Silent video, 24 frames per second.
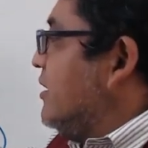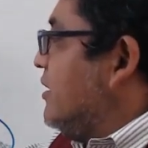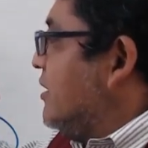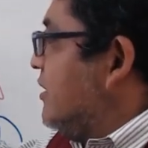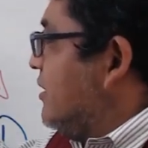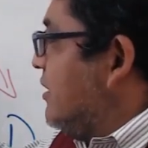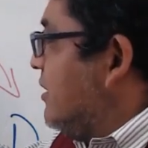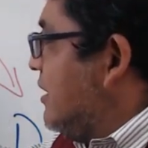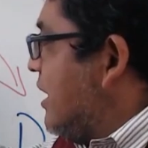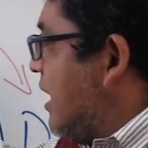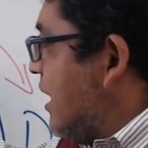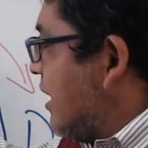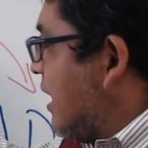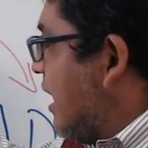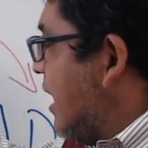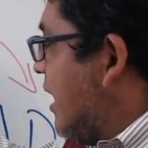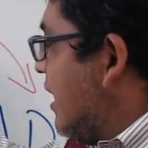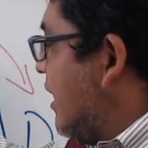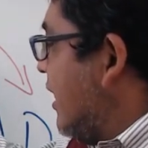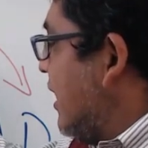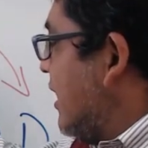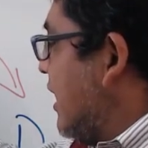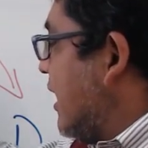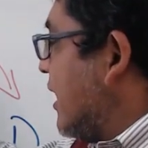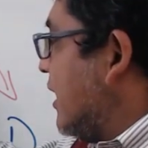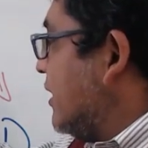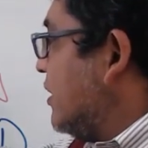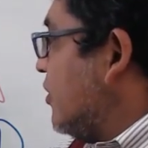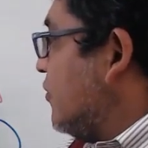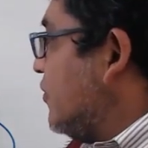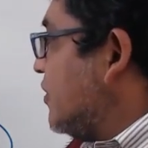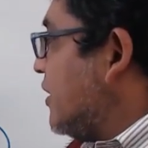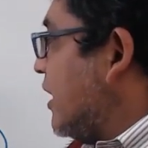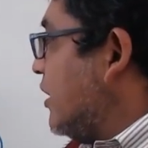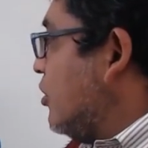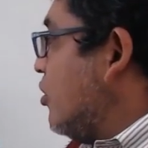y acá el agente
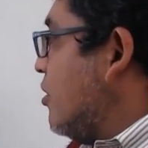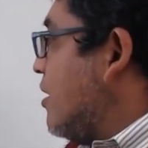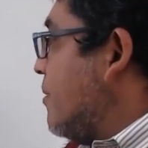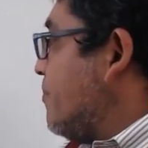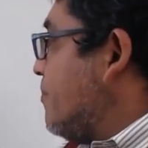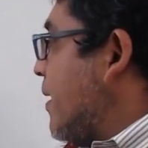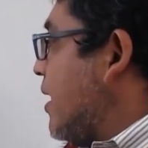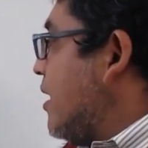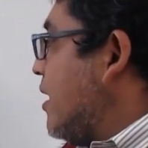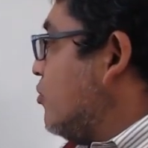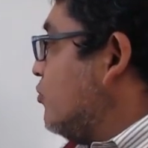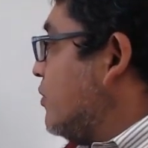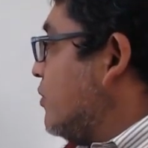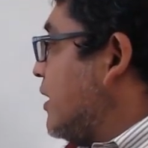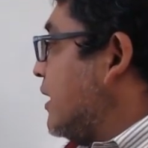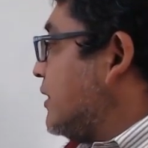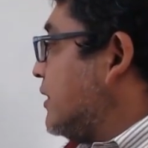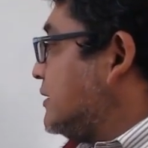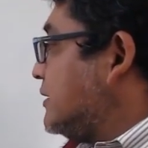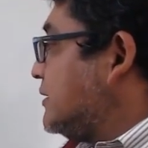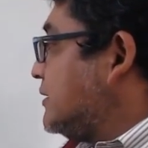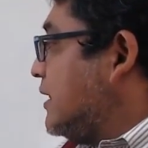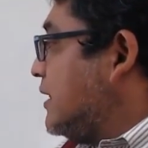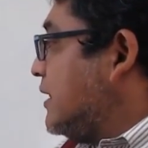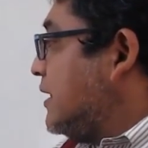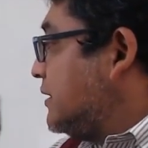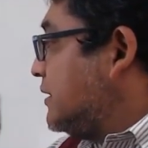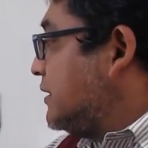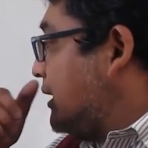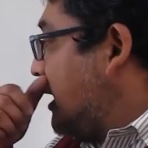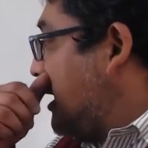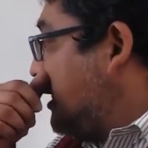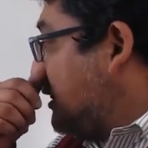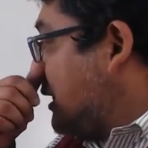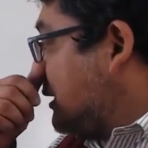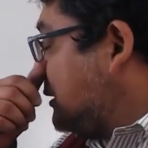fiduciario le paga una tasa de
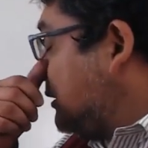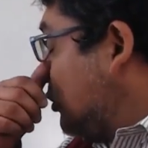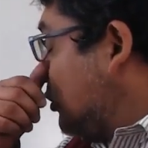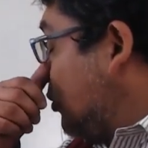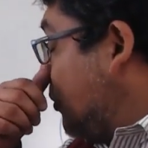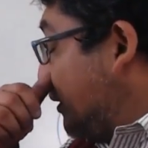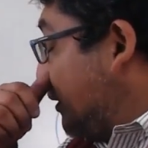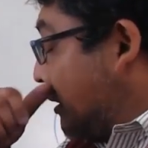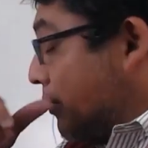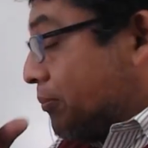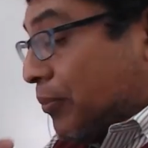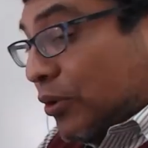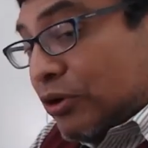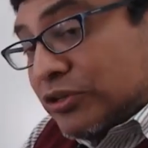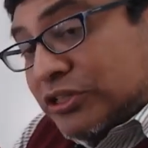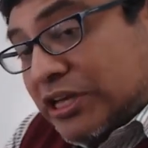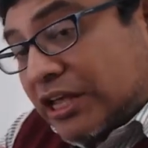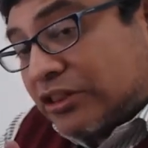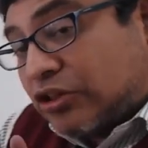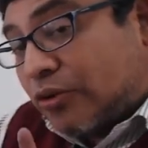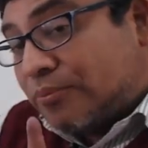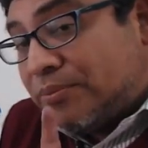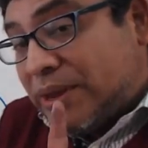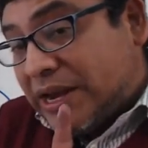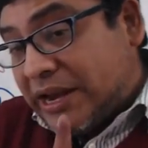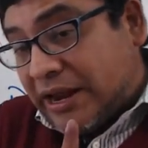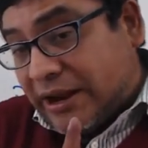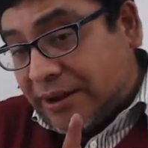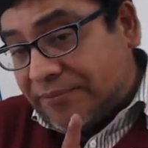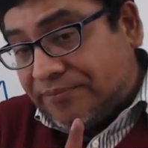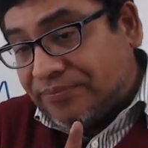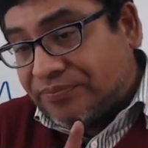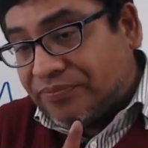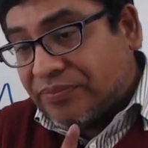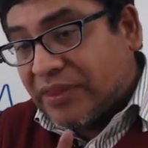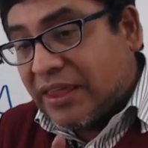30, 120%.
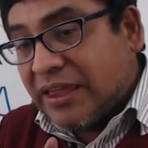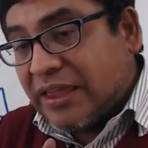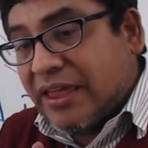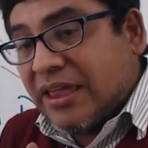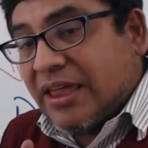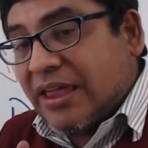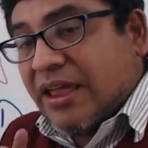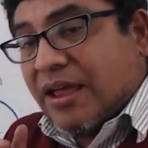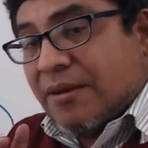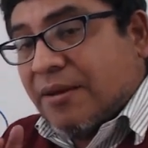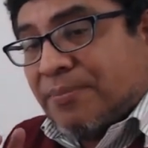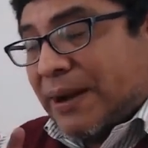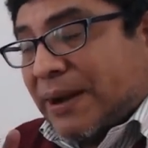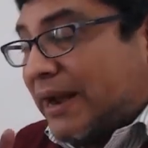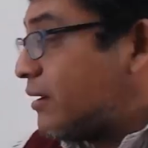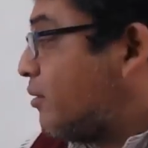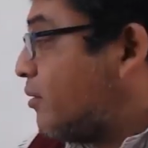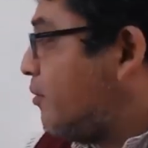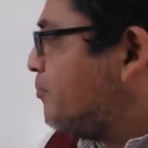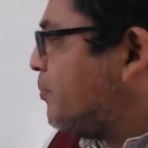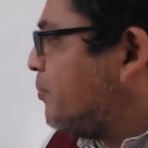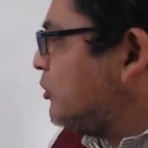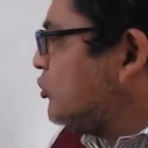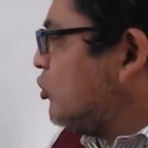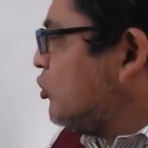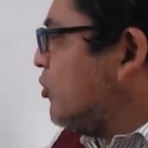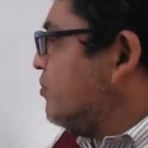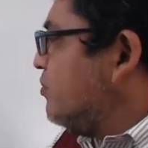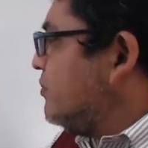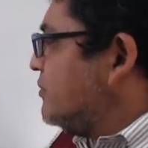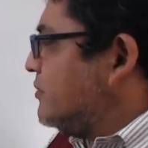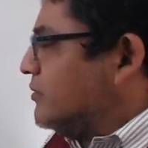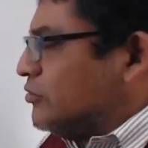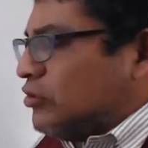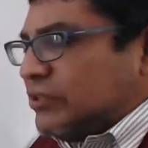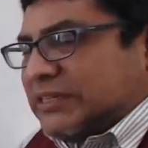Mire, para, profesor,
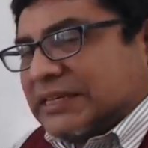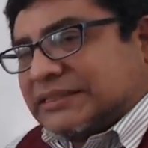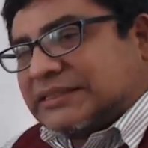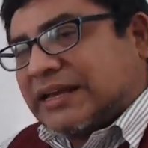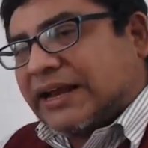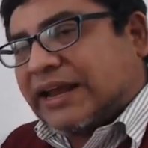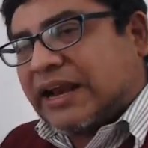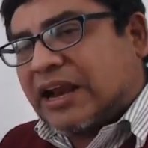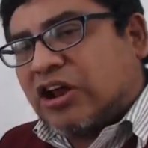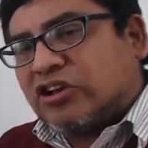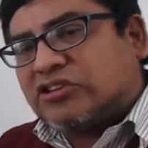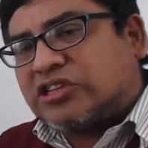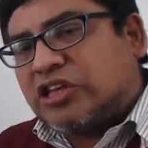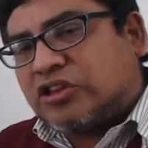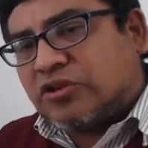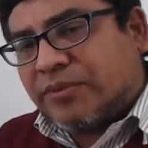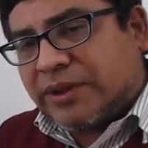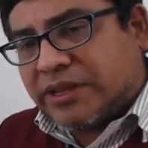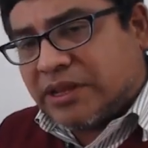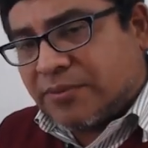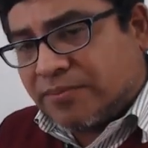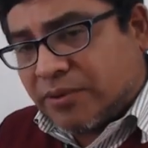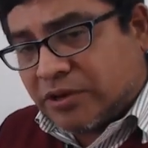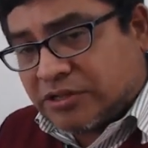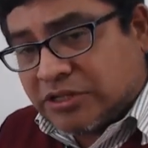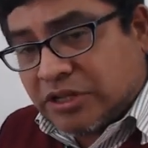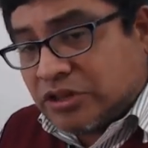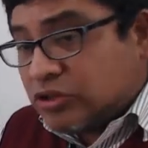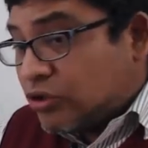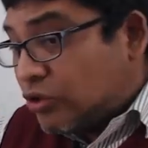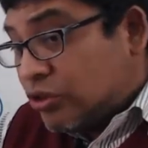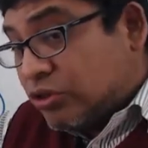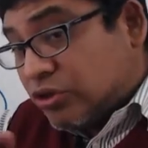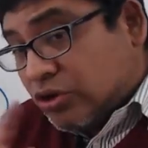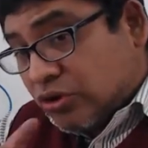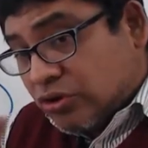¿no es exagerado
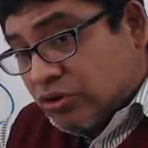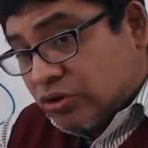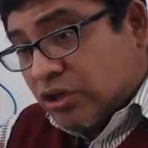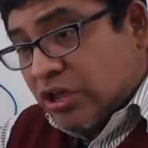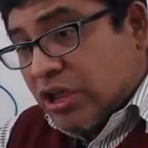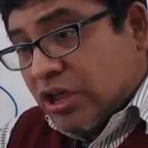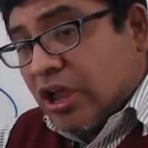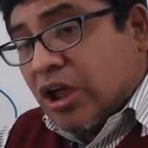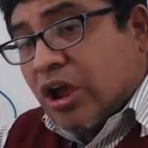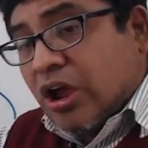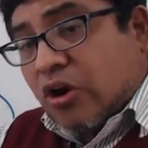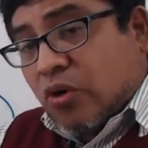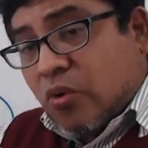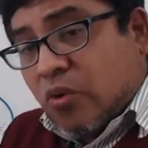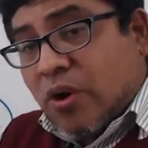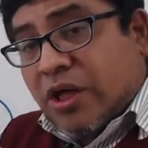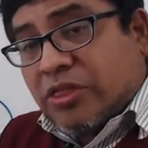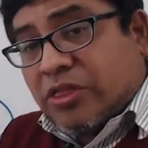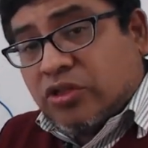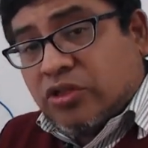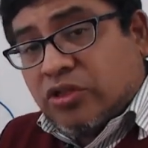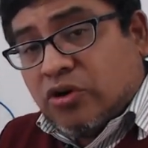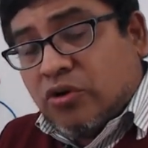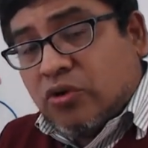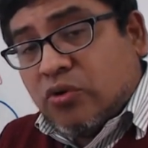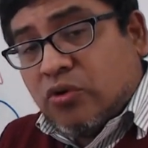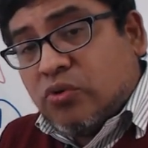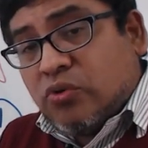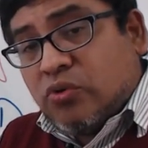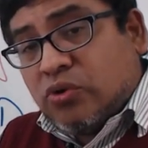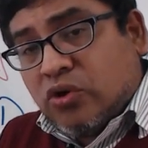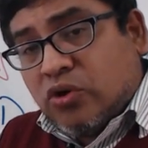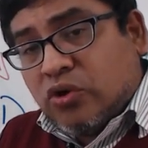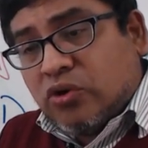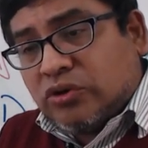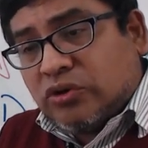120%? No. Cuando
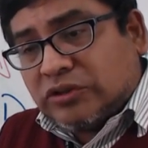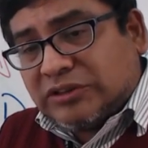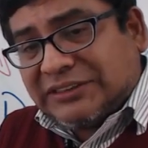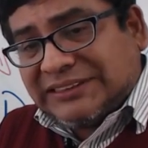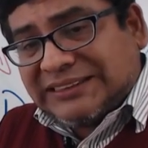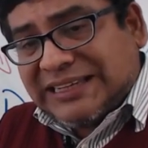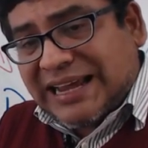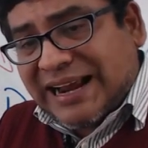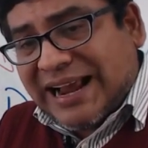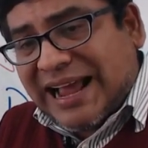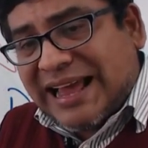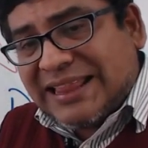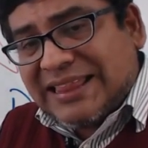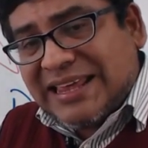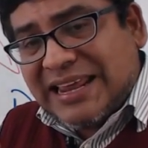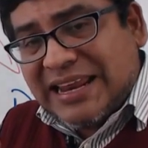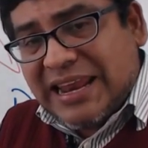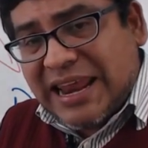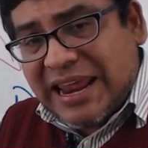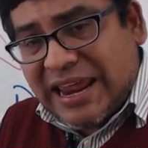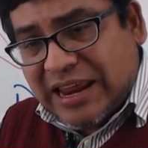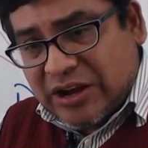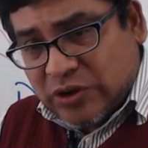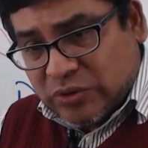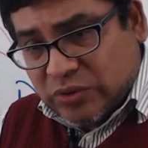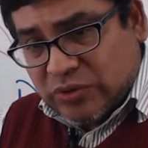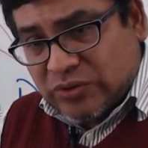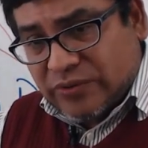uno saca dinero,